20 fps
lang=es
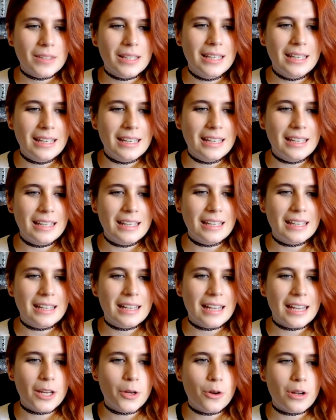y
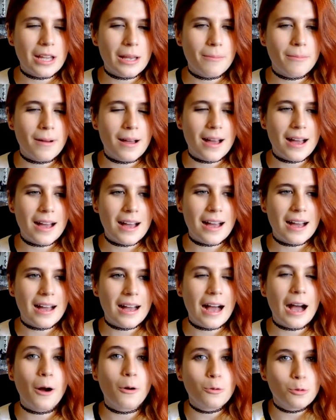creo que va
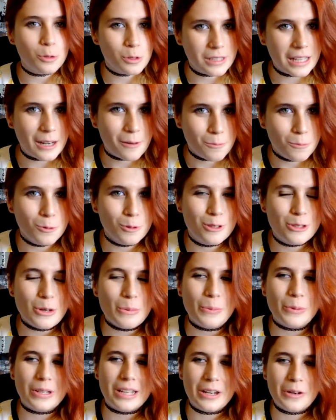a gustar mucho
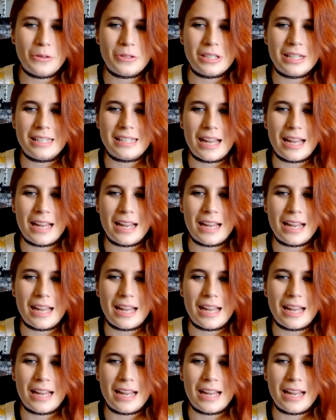porque no sé,